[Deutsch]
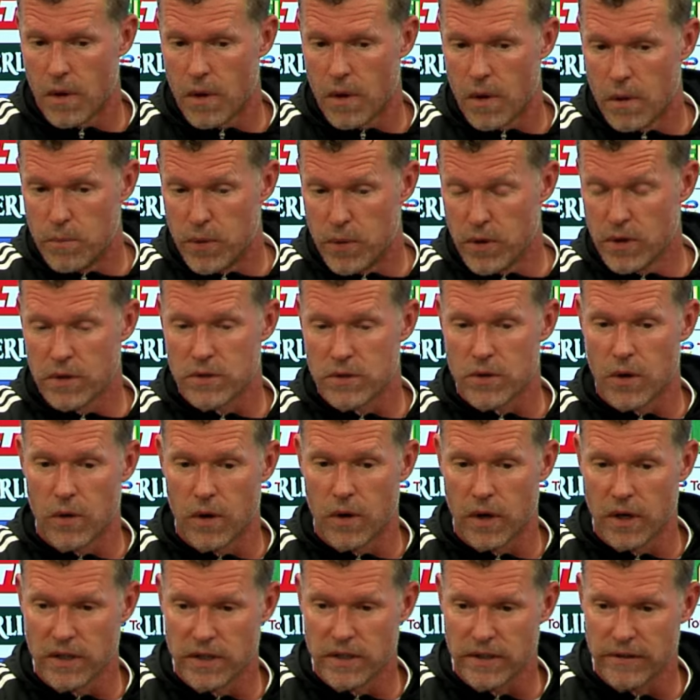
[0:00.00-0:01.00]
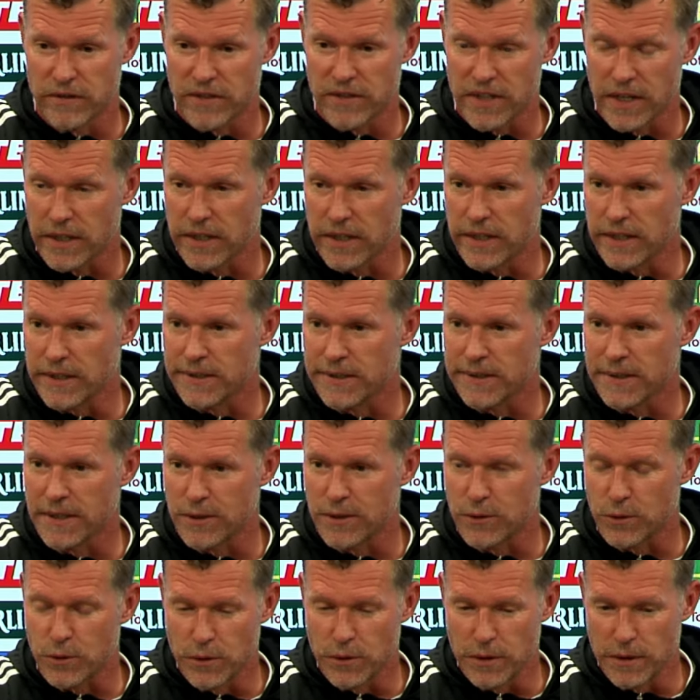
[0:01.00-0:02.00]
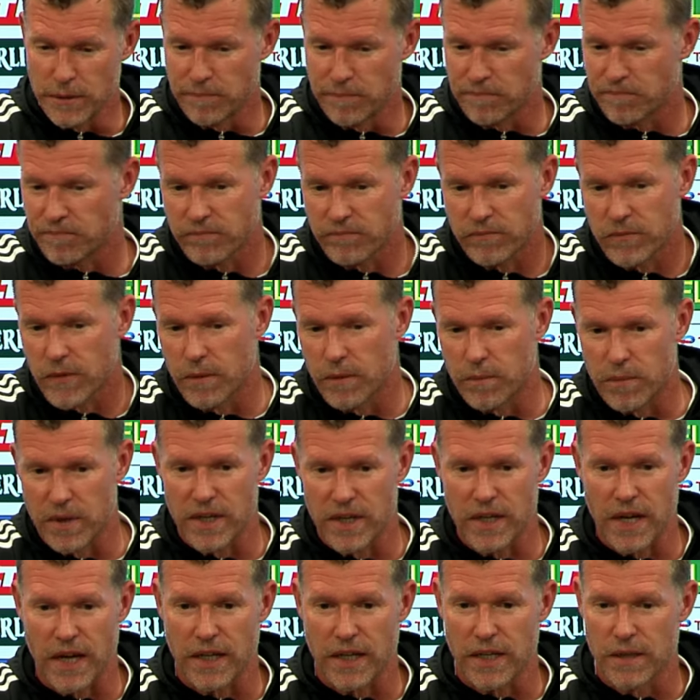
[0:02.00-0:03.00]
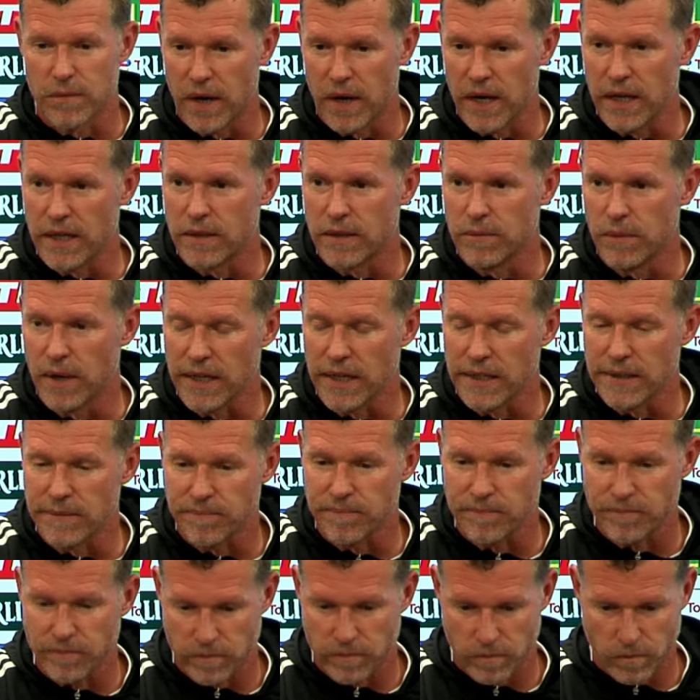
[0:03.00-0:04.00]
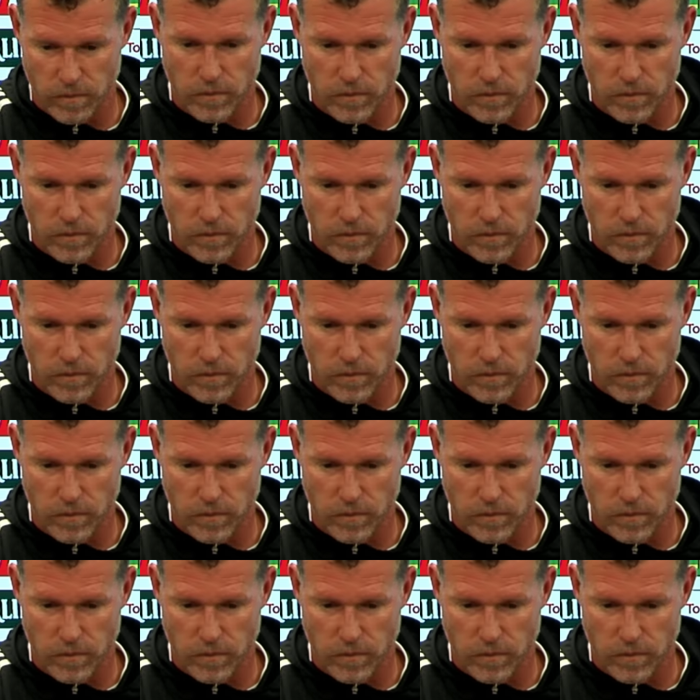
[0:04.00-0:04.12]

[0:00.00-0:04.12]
Ich äh, bin jetzt auch relativ sachlich. Also ähm, bin ich eigentlich im Allgemeinen,